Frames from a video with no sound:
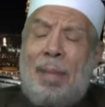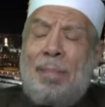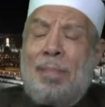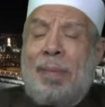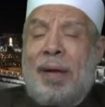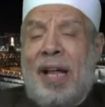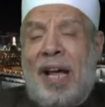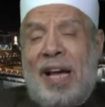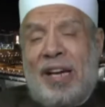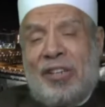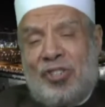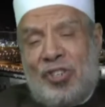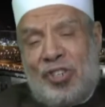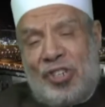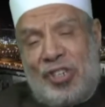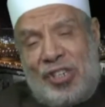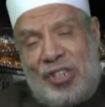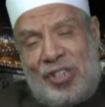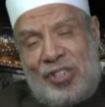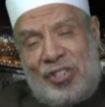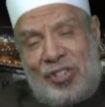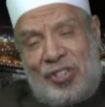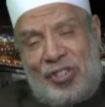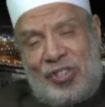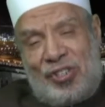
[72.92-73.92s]
أما
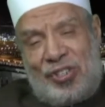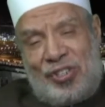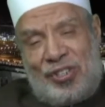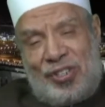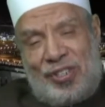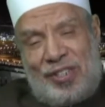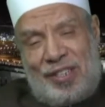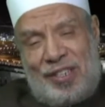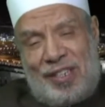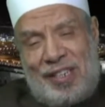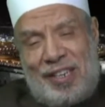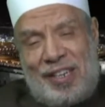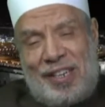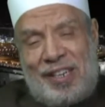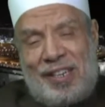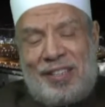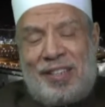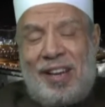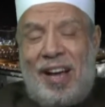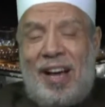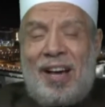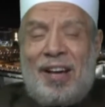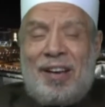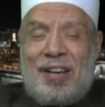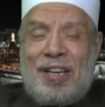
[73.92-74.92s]
الحشيش
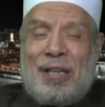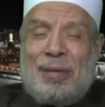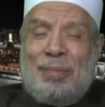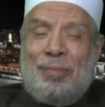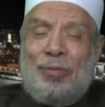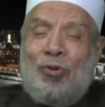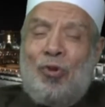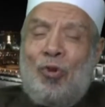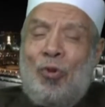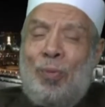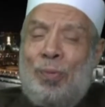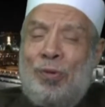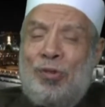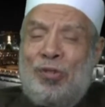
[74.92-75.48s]
تحريمه